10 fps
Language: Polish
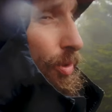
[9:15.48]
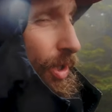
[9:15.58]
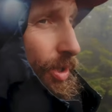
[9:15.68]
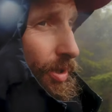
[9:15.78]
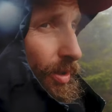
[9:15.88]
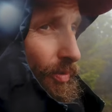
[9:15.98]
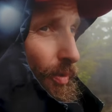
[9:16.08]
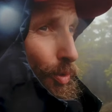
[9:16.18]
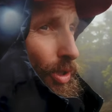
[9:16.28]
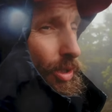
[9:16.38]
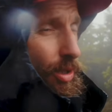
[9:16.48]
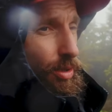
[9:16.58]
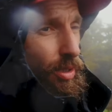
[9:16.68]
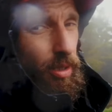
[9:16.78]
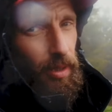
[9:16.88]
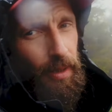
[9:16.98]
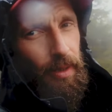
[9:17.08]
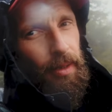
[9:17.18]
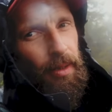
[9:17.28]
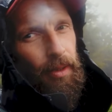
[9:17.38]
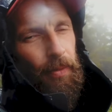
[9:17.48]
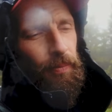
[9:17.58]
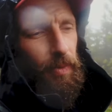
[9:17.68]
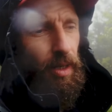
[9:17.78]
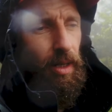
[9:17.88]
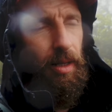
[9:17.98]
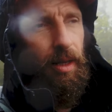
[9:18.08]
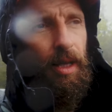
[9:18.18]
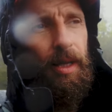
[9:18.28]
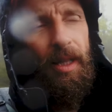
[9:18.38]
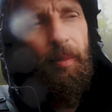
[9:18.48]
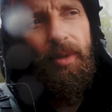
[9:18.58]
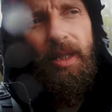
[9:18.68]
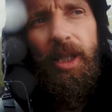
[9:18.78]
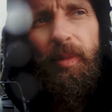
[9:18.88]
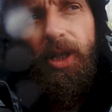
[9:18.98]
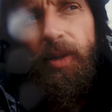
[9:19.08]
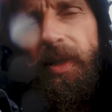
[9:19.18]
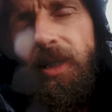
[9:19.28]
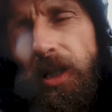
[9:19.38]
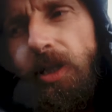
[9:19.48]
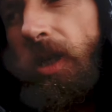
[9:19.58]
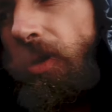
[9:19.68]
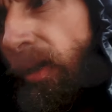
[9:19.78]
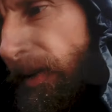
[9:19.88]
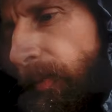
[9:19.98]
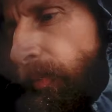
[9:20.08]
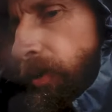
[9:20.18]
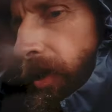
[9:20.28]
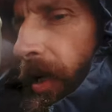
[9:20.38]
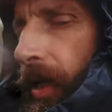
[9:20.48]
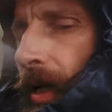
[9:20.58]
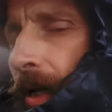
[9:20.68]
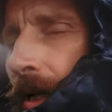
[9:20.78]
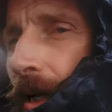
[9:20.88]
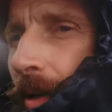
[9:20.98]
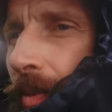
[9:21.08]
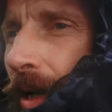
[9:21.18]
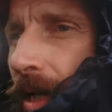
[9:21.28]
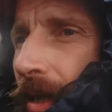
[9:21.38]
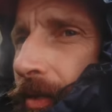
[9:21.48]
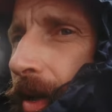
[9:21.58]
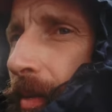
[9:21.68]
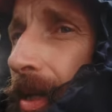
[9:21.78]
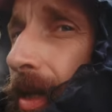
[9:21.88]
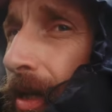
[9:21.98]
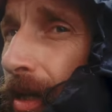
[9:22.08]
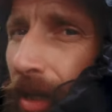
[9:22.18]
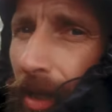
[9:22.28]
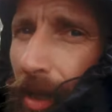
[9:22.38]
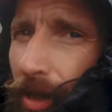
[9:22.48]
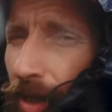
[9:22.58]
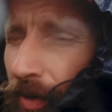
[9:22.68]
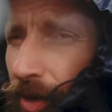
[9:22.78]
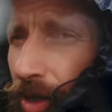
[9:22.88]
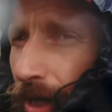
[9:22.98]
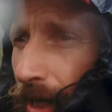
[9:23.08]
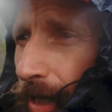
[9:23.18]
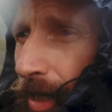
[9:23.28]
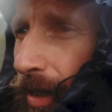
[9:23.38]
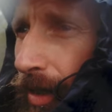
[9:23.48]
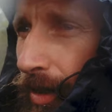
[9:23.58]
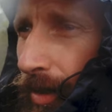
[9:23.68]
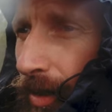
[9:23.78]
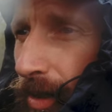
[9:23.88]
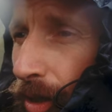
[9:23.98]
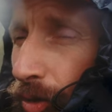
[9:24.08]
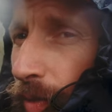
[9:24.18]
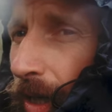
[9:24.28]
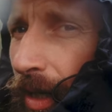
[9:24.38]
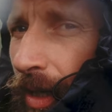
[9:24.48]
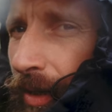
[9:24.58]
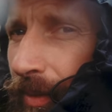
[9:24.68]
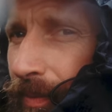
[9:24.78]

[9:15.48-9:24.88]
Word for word: puszczać, wypuszczać drony. No ale na pewno znajdziemy jakieś miejsce, gdzie tego drona wypuszcza i pokażę Wam czerwony szlak z lotu ptaka.